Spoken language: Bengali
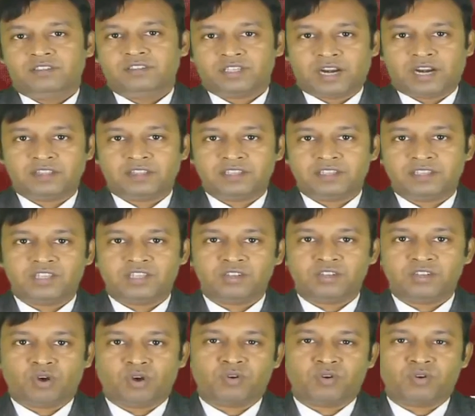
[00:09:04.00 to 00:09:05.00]
সারা দেশে
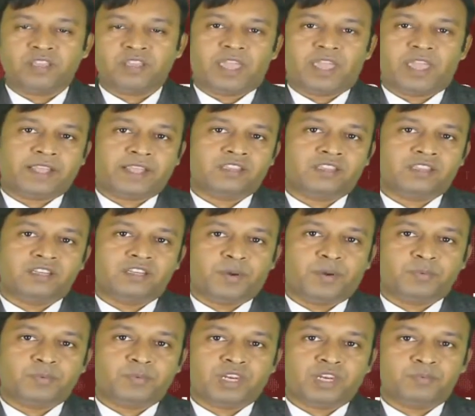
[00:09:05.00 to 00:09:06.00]
করোনায় একদিনের
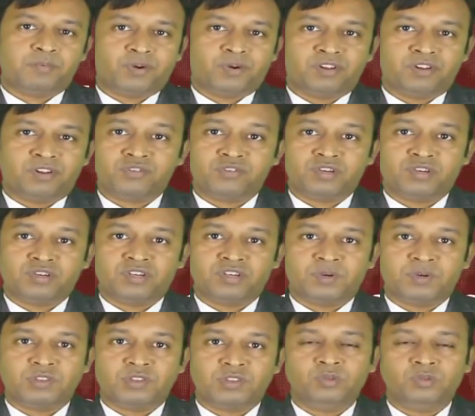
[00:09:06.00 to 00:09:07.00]
ব্যবধানে পনেরো জনের
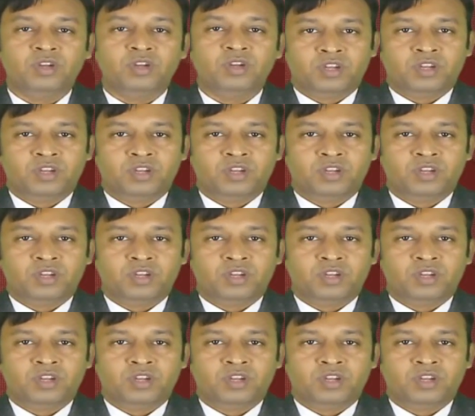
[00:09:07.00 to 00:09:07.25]
মৃত্যু